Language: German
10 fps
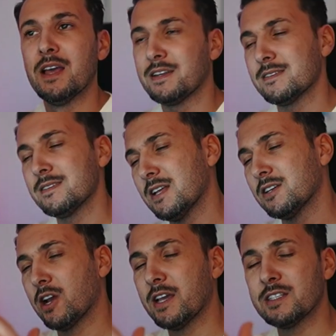Das ist ja ein
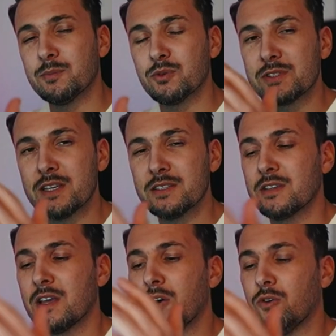schleichender Prozess
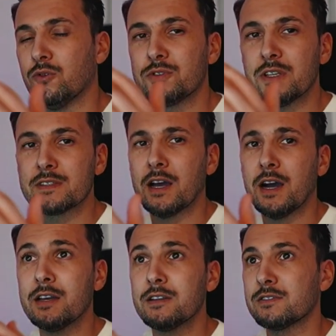und jetzt
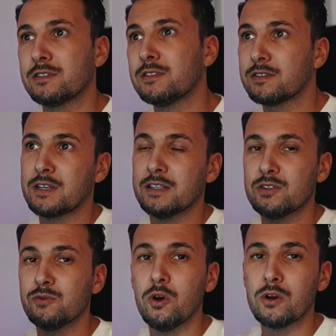gerade ist dieses
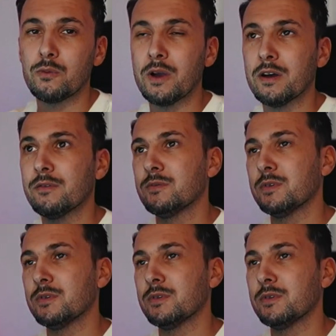ganze Workwear,